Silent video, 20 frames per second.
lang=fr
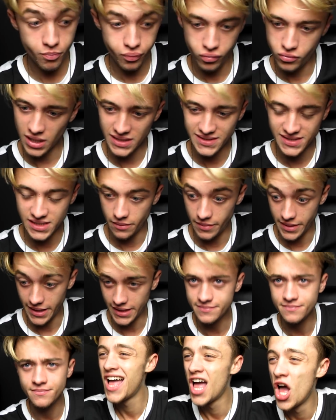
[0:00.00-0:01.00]
Putain de sa
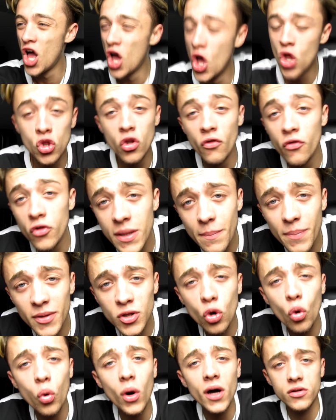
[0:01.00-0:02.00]
mère. Ne venez pas
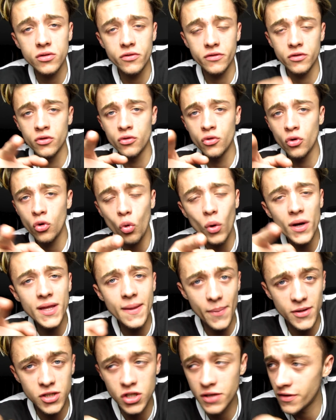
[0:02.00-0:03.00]
de croire, euh, ne croyez
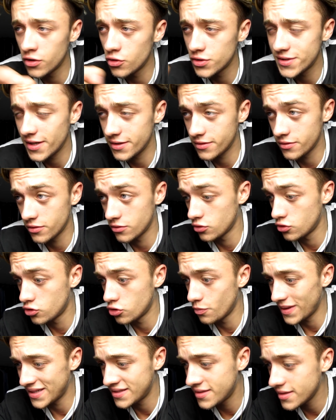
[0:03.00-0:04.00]
pas ce qui vient de, se
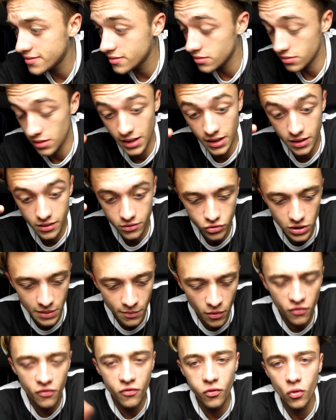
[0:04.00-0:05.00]
passer, c'est
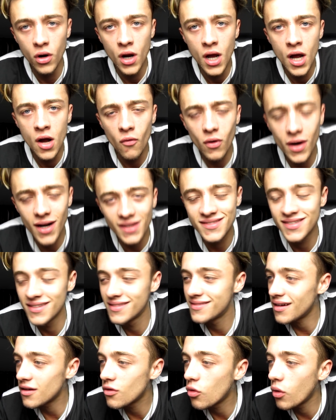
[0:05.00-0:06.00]
actuellement faux. Voilà,
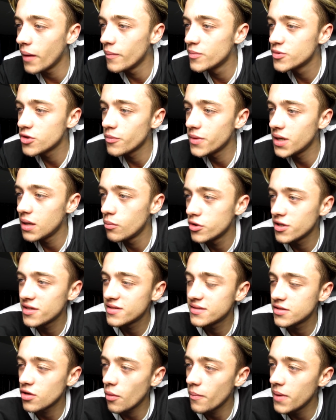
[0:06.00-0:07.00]
c'est incroyable, 100 000 abonnés,
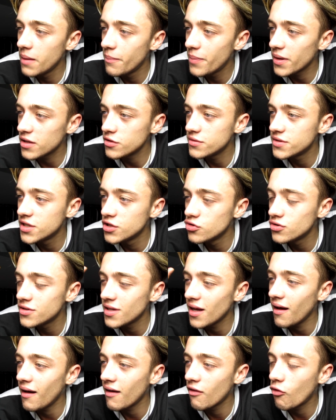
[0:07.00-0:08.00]
600 000 personnes, c'est juste
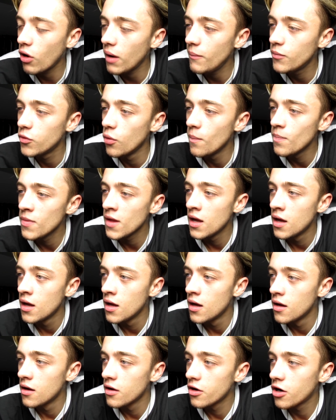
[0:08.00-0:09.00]
incroyable de...
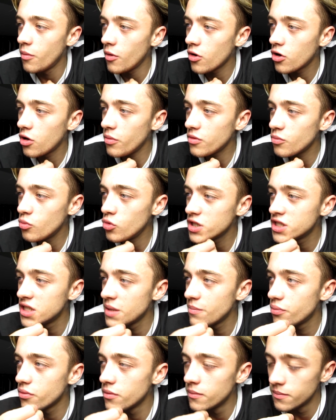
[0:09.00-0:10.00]
comment moi j'ai
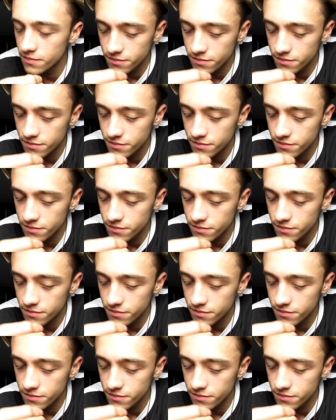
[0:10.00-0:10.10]
pu...